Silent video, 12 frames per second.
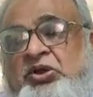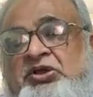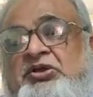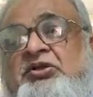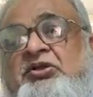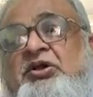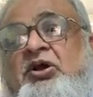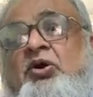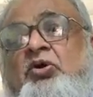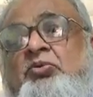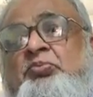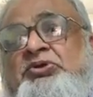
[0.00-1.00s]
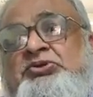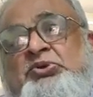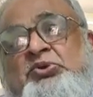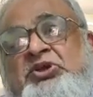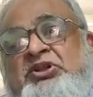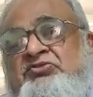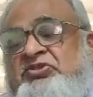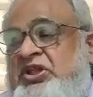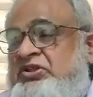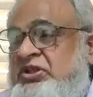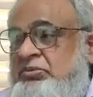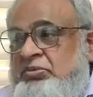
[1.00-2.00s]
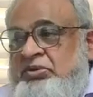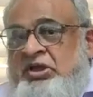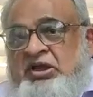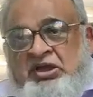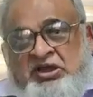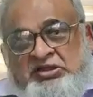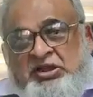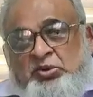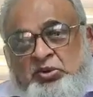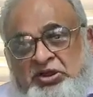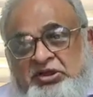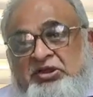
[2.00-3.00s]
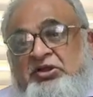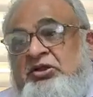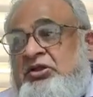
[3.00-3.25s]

ताल्लुक है और बच्चों के नफ्सियात से भी मेरा गहरा ताल्लुक है